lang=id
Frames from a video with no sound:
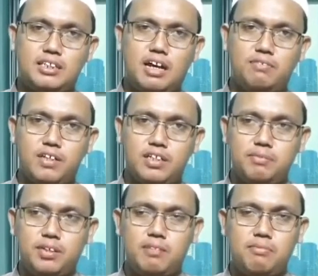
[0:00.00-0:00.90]
kafir
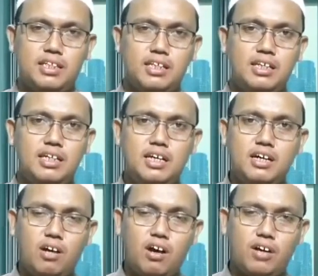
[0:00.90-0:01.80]
seperti mati
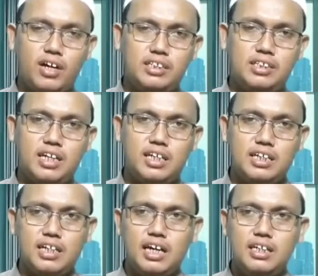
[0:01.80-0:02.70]
orang-orang
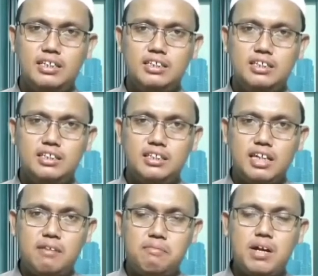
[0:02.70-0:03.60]
jahiliyah.
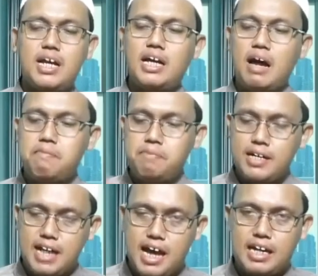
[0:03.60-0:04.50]
Ya, mereka
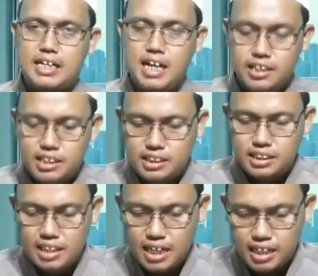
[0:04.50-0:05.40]
benar dari
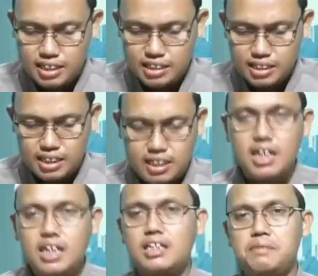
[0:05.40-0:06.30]
sisi dalilnya tadi,
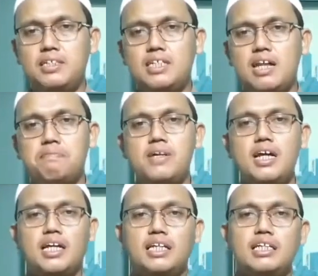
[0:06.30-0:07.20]
tapi tidak
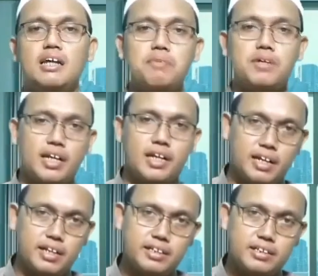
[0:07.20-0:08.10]
benar ketika
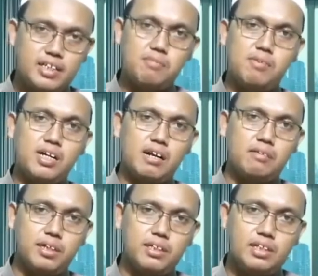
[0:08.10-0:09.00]
berdalil dan
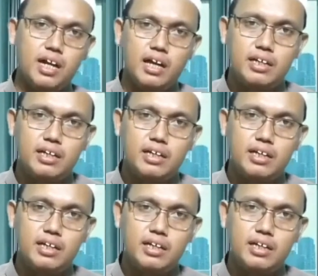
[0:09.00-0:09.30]
menerapkannya.